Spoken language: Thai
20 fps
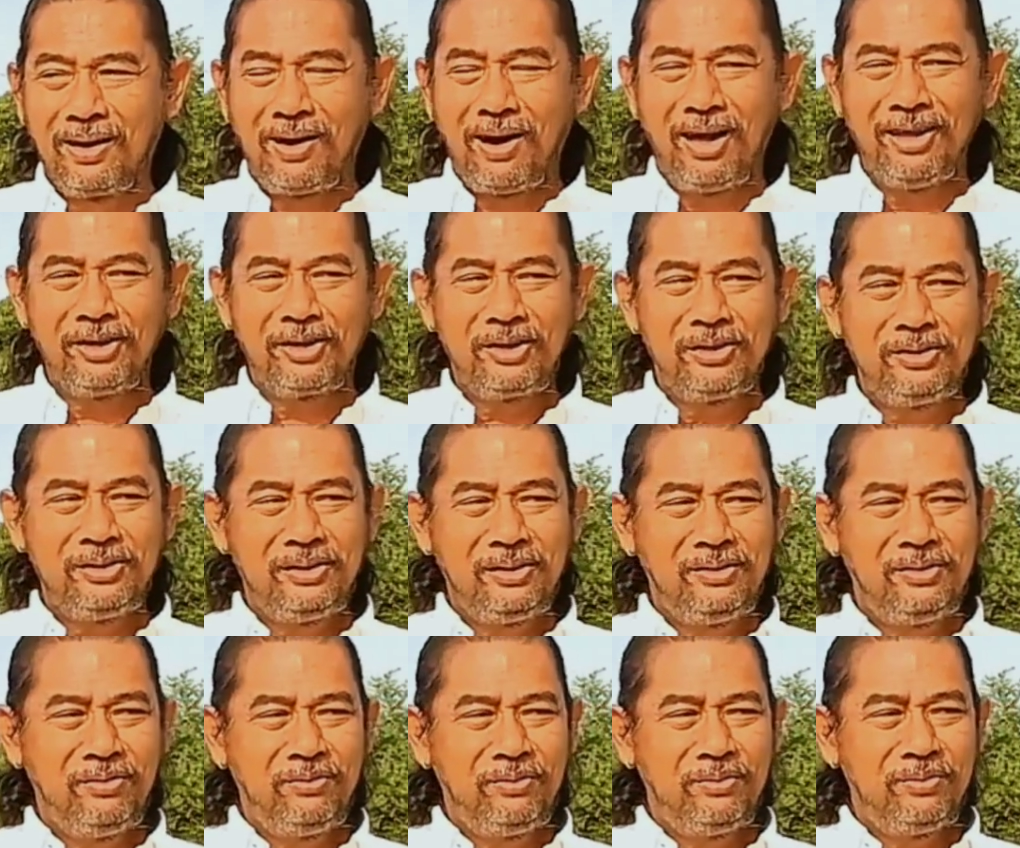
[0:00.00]
ก็
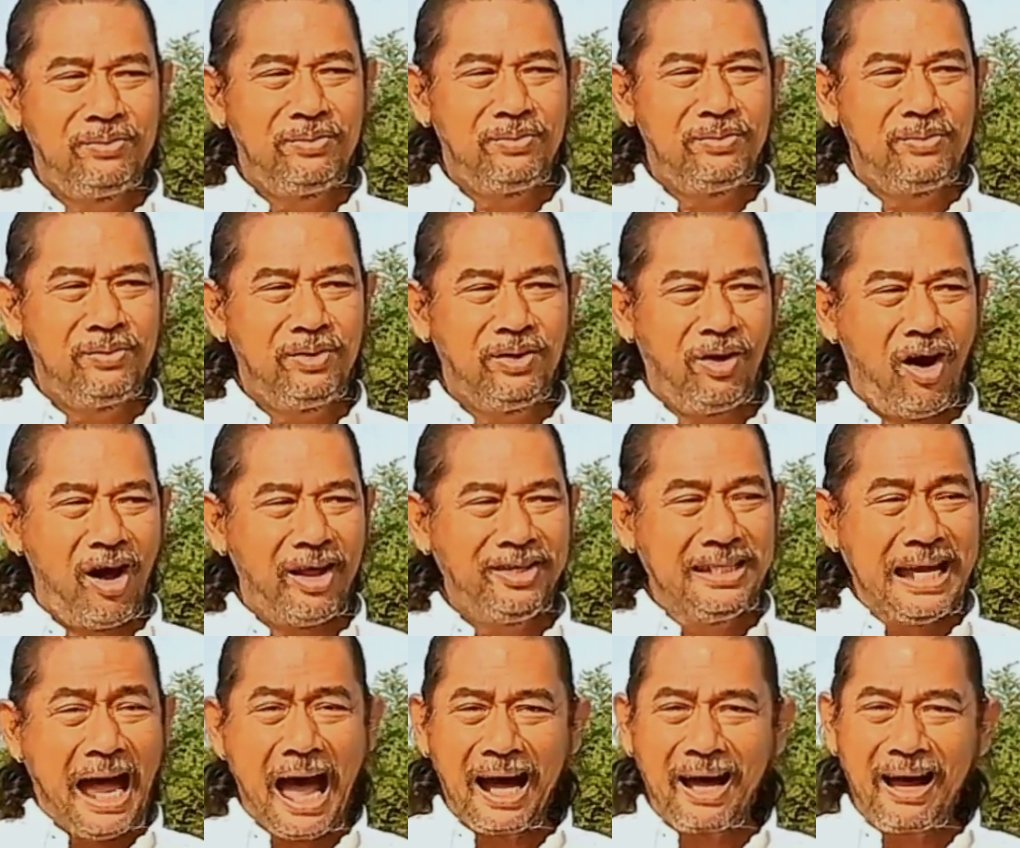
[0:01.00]
ก่อน
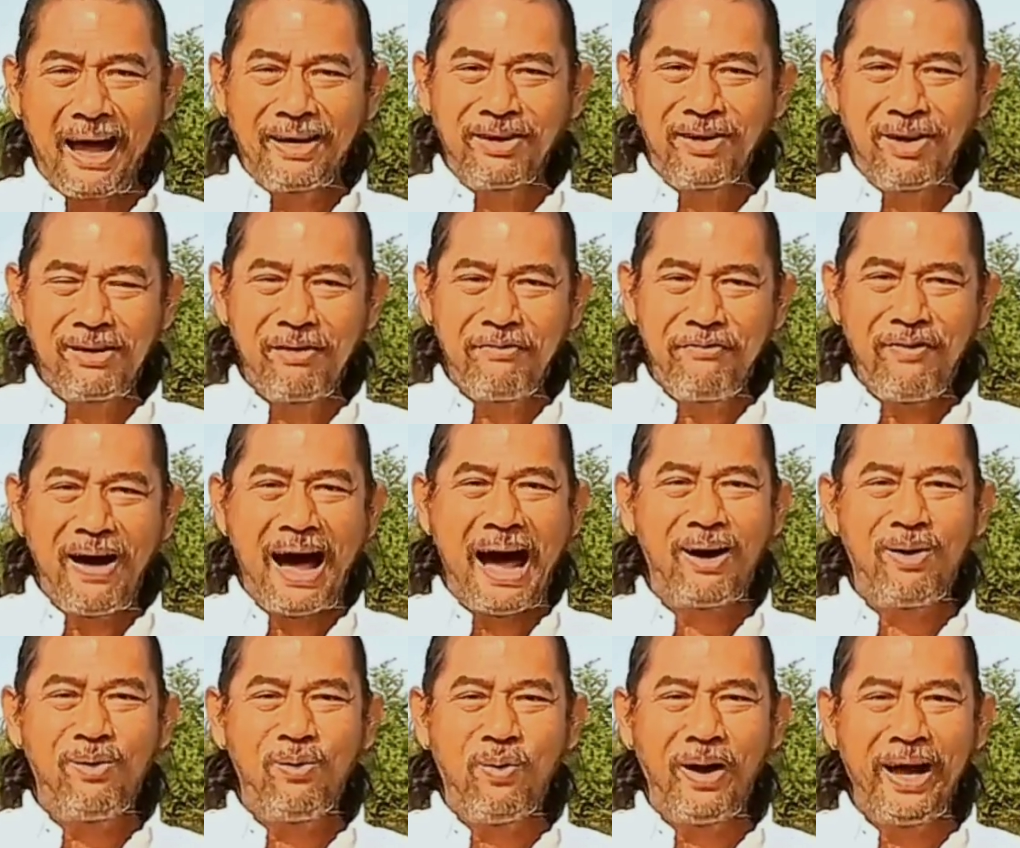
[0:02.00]
จากกันก็จะฝา
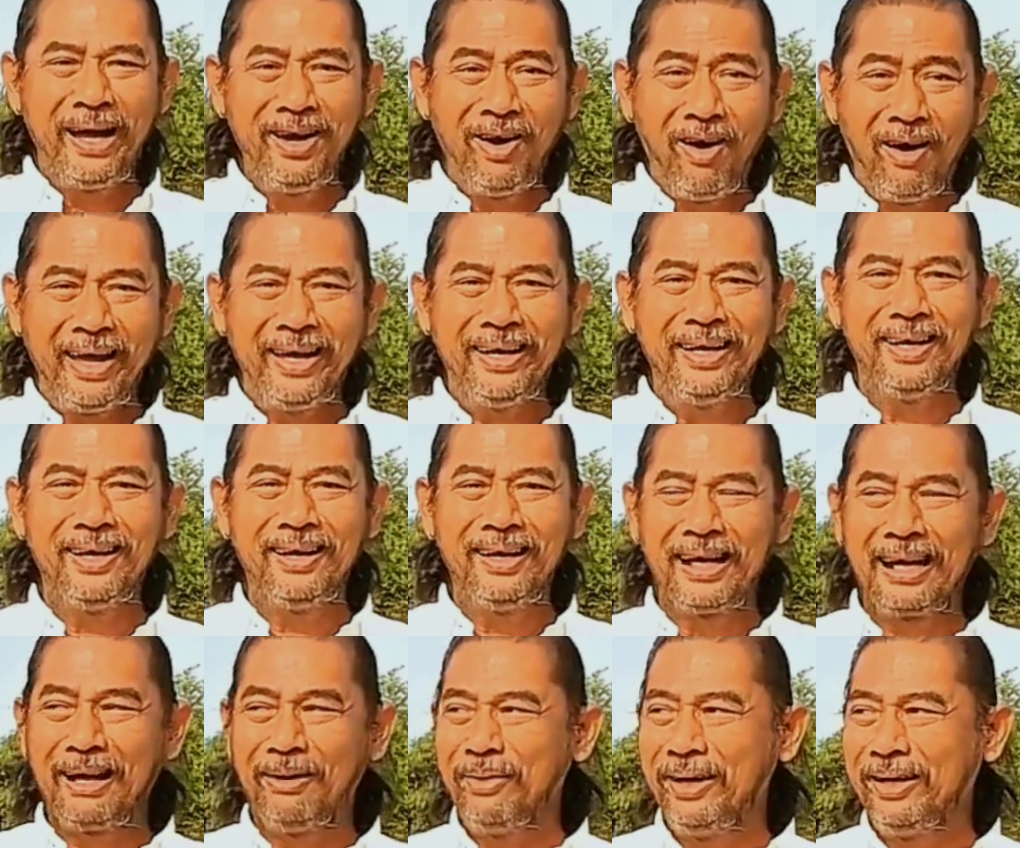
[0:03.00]
กไว้หน่อยหนึ่ง
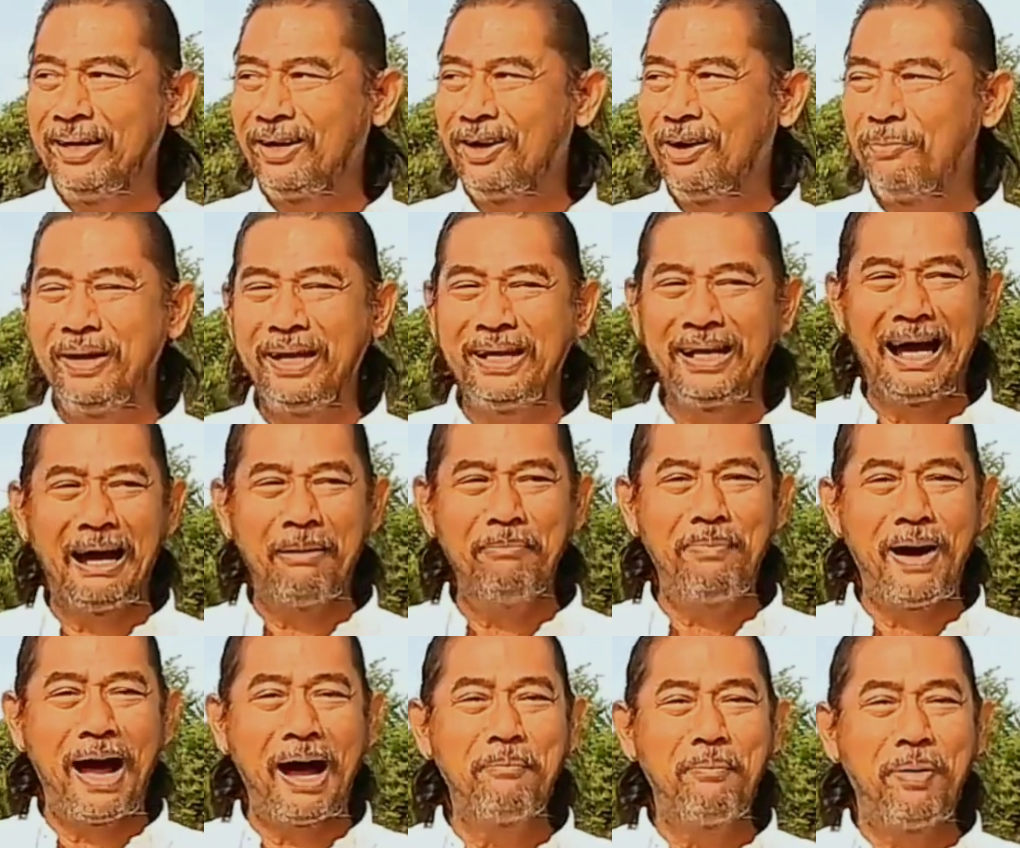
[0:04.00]
นะครับ อันนี้ก็เป็น
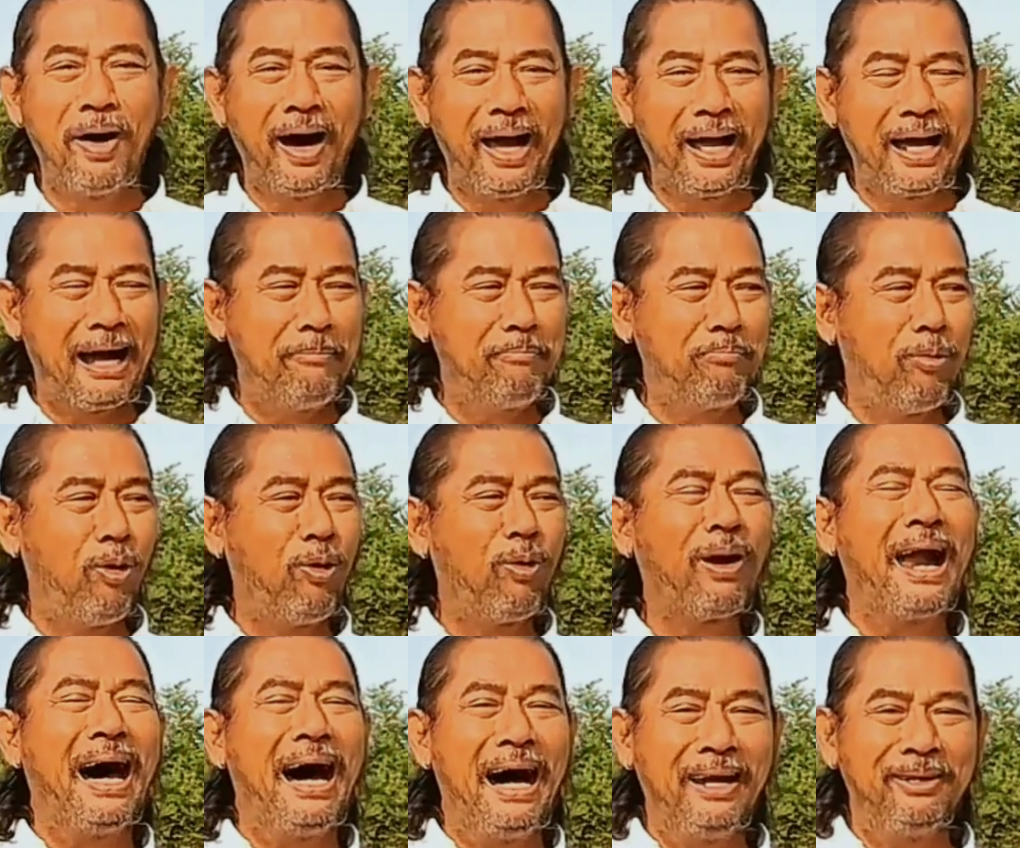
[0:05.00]
คำพังเพยคำโบ
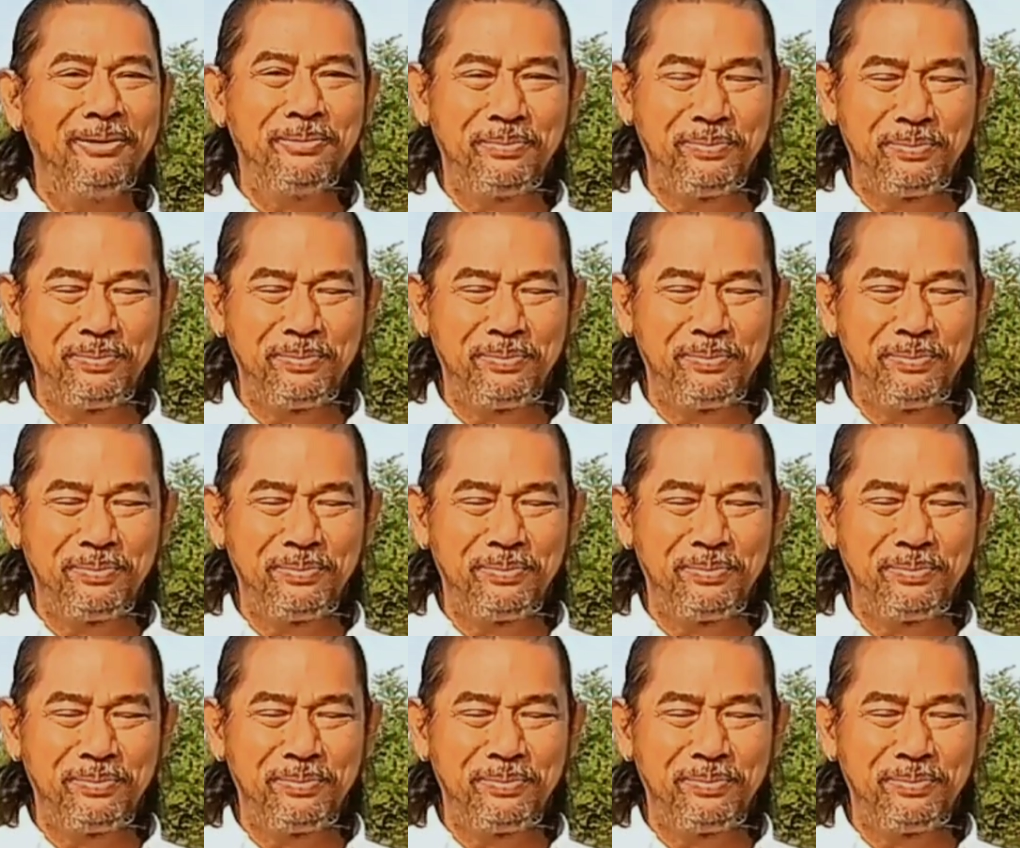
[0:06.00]
ราณ